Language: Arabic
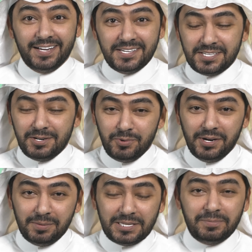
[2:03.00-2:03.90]
خاصة
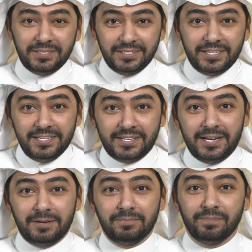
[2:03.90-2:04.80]
انه انا بطبعي قليل
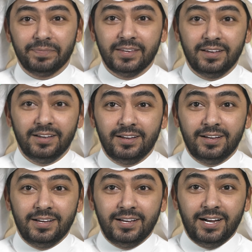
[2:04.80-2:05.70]
كلام
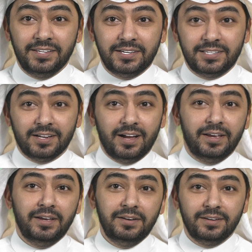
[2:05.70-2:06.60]
حضرت
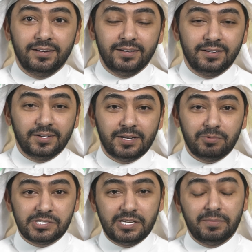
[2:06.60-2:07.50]
لقاءين
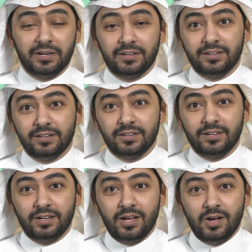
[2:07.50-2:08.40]
كمستمع
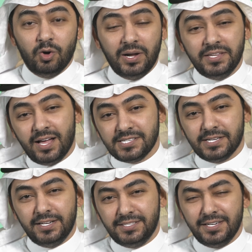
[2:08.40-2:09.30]
وبعدها
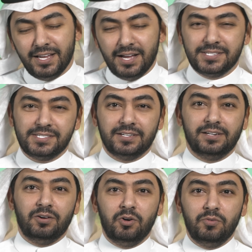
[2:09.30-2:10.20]
اصريت اني اكسر
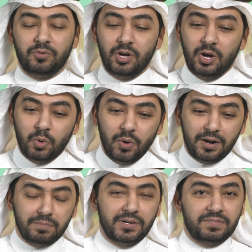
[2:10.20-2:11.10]
الخوف
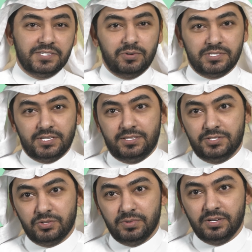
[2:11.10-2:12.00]
وارمي نفسي وسط
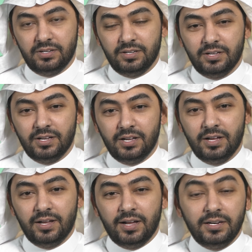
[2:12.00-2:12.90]
التجربة
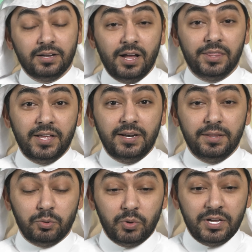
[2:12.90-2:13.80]
اللقاء
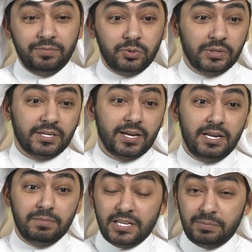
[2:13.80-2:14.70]
الثالث وقفت
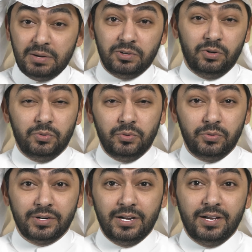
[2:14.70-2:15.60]
وتكلمت امام
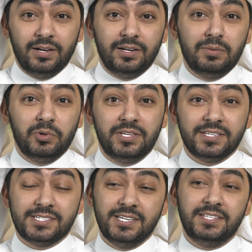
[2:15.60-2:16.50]
الحضور
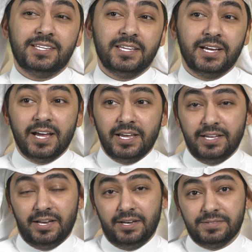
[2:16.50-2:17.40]
لمدة ست
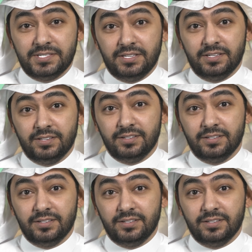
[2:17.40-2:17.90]
دقائق عن نفسي